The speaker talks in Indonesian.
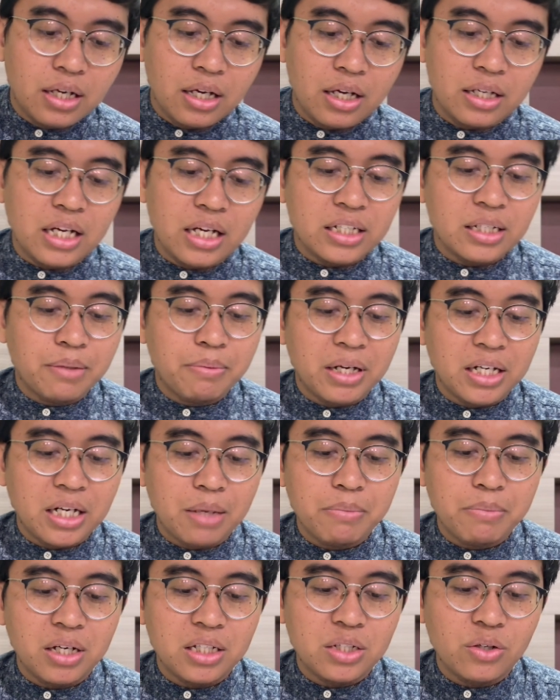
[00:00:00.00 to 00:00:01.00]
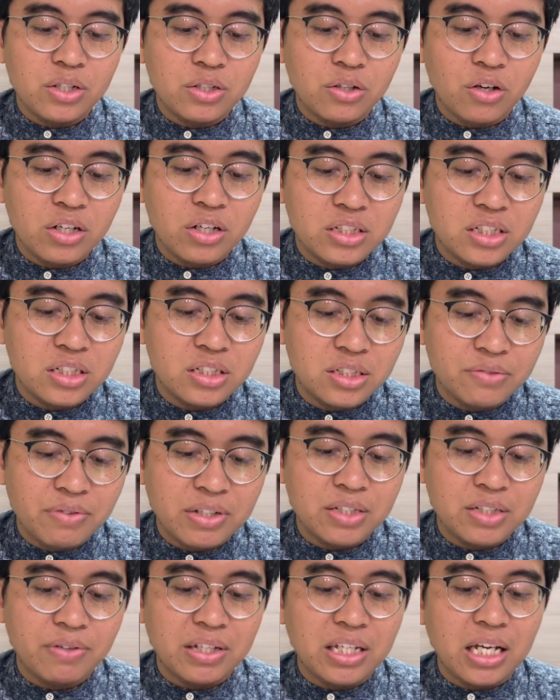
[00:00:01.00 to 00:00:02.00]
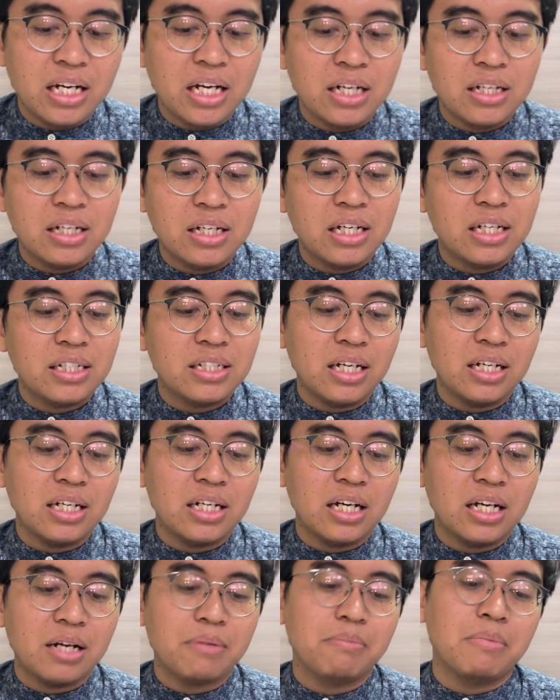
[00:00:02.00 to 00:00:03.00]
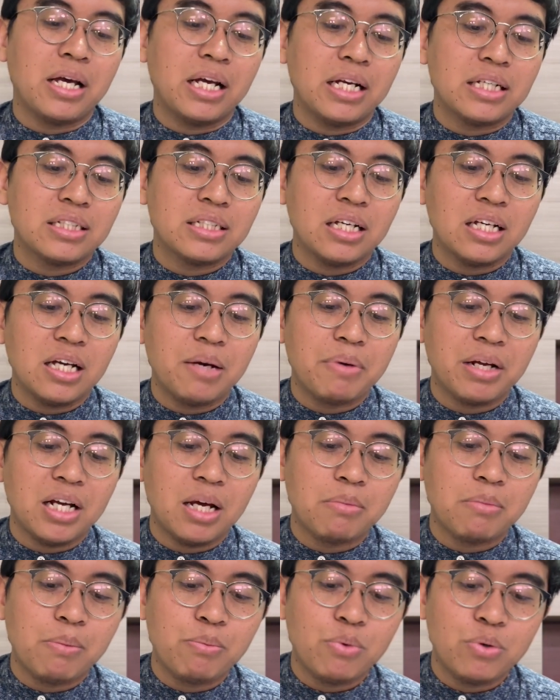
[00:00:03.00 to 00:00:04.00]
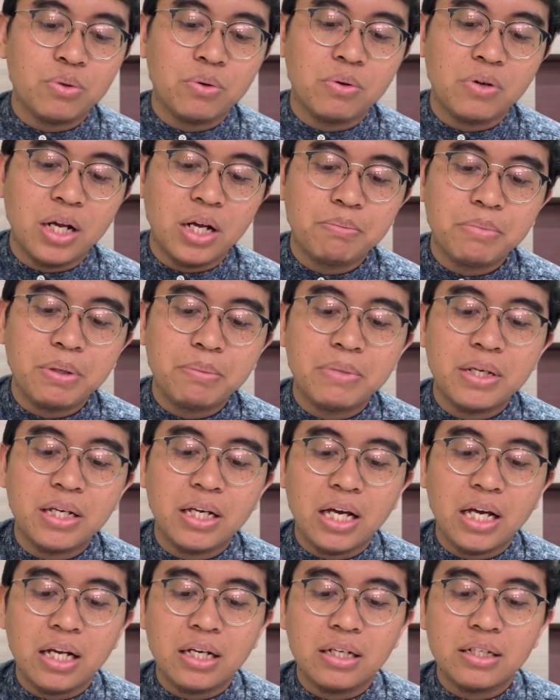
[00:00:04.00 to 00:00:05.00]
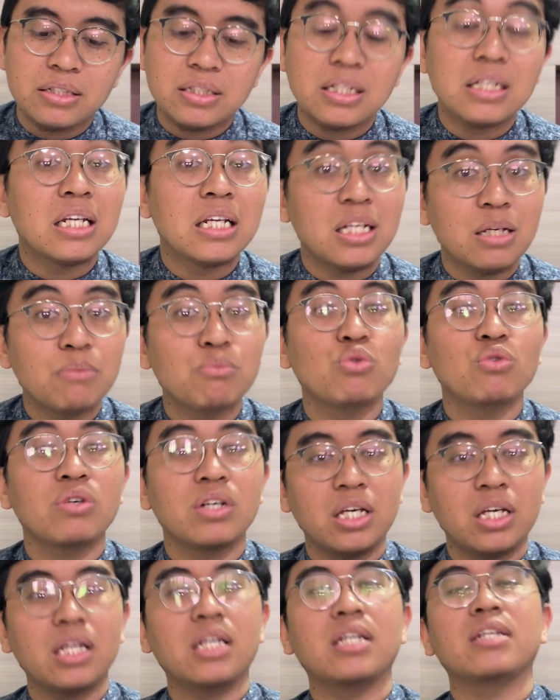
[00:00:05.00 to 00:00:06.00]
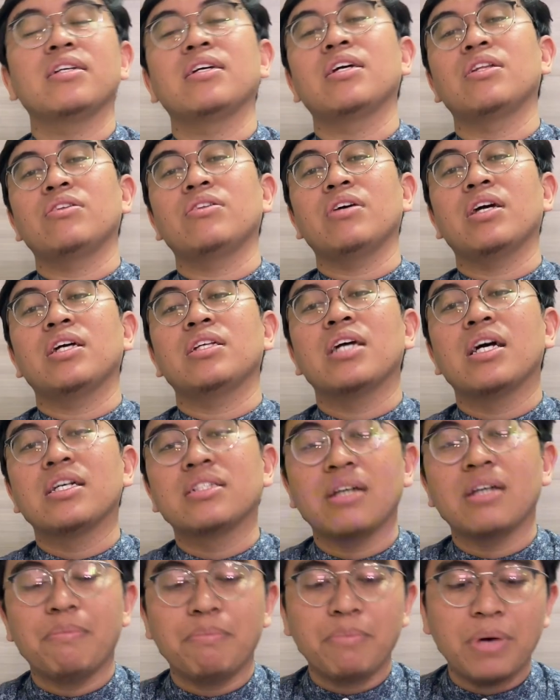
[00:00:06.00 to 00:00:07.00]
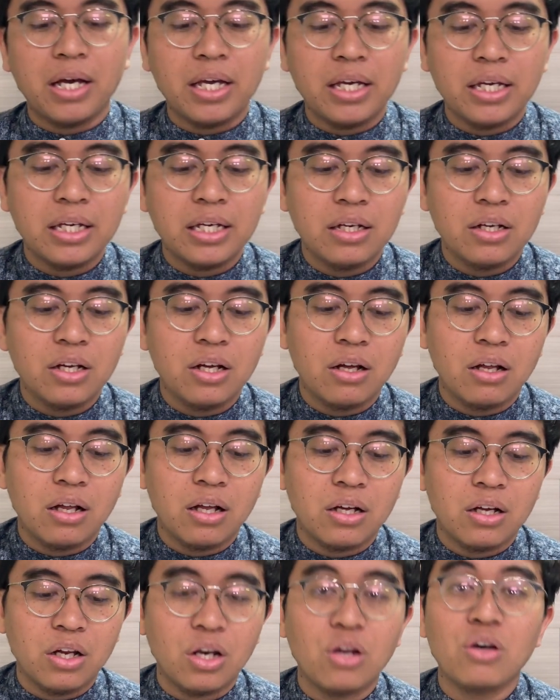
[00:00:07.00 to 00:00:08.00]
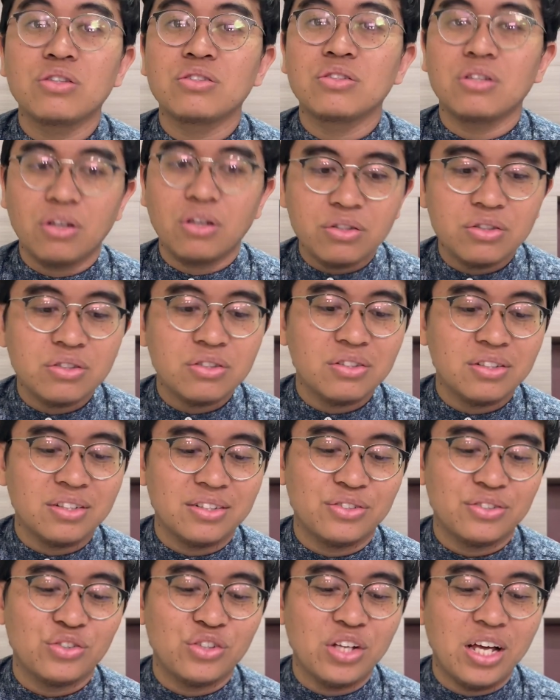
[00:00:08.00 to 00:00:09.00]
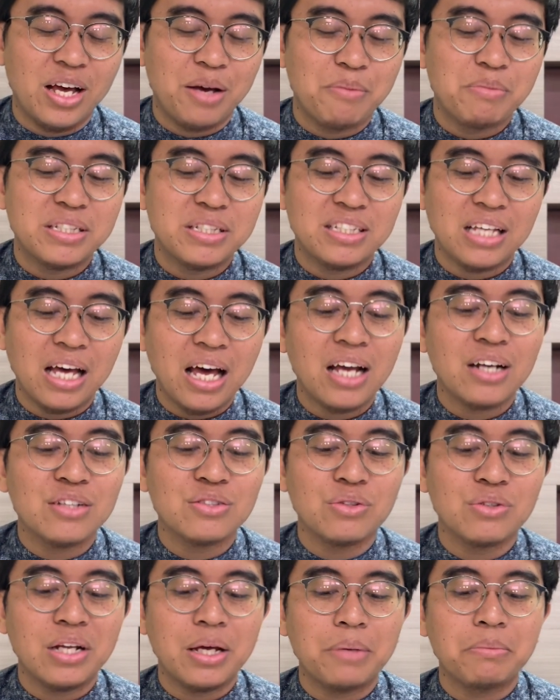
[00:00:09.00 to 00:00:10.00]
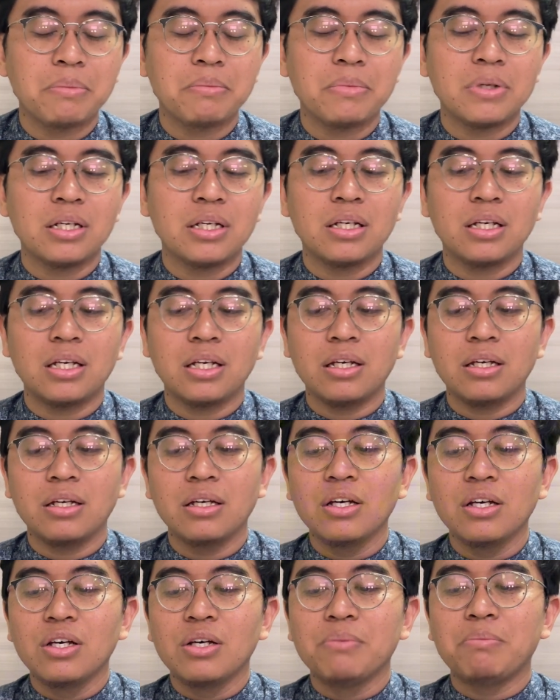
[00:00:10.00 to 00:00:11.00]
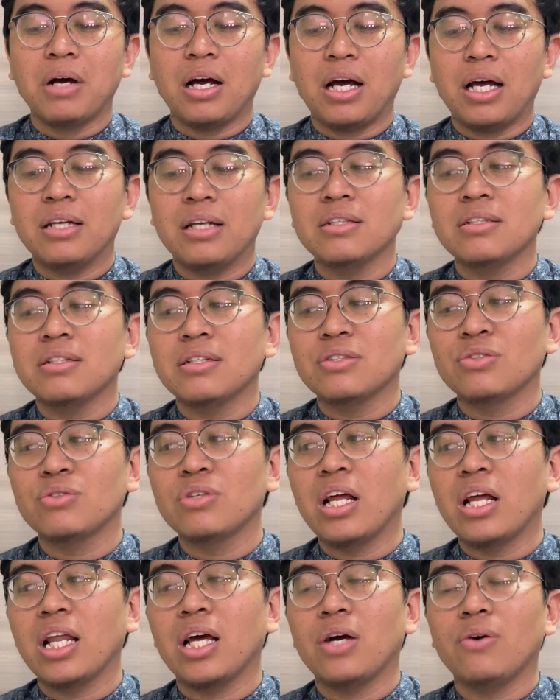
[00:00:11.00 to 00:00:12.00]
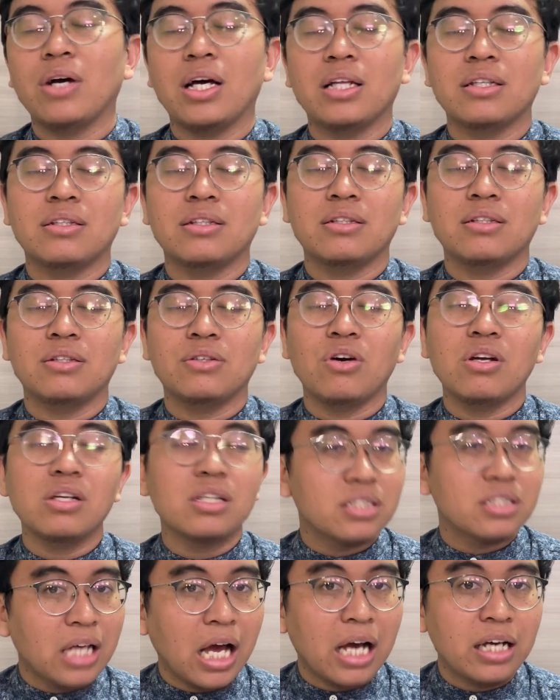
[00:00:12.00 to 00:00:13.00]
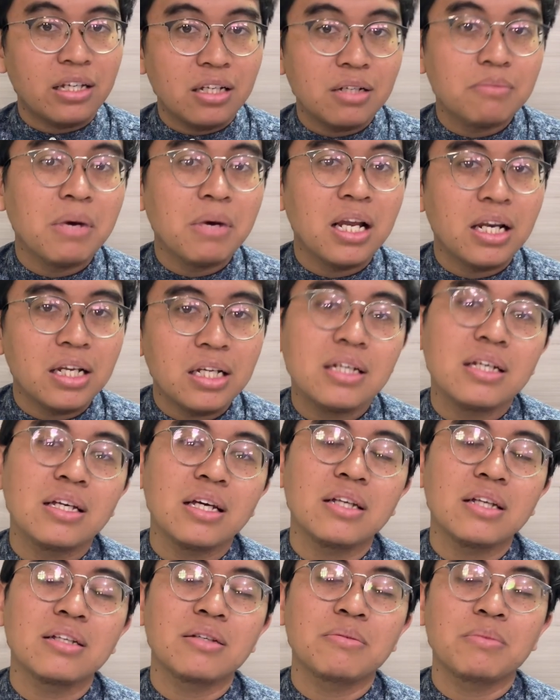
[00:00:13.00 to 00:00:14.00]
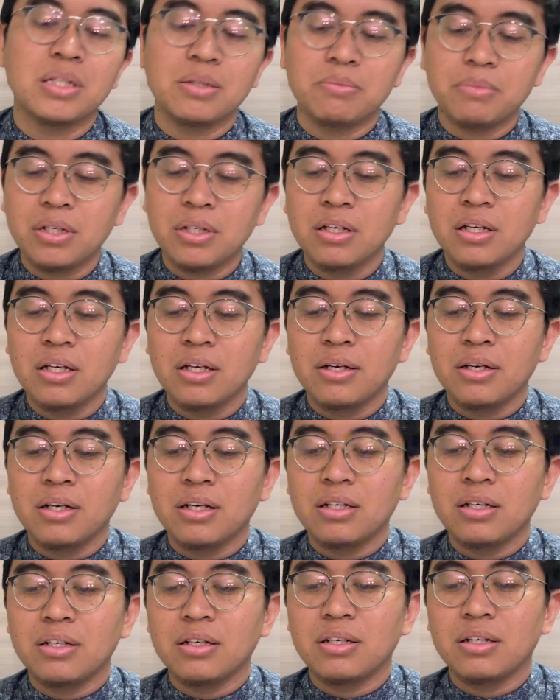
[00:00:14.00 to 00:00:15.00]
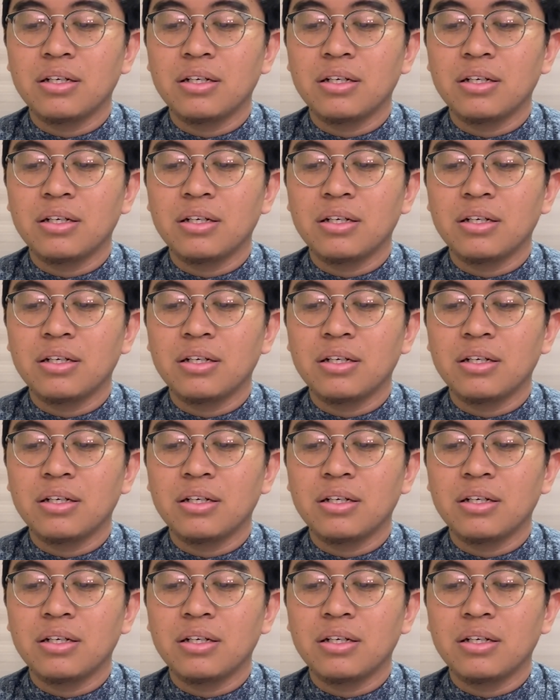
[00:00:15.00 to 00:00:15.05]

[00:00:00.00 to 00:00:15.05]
Hendaknya mereka mengetahui kondisi sifat-sifat anak didiknya dengan baik sehingga mereka mampu melakukan bimbingan sedini mungkin gitu ya. Jangan sampai uh, lost lost sudah besar, sudah memiliki bahkan sudah lewat kondisi akil balik ya teman-teman e,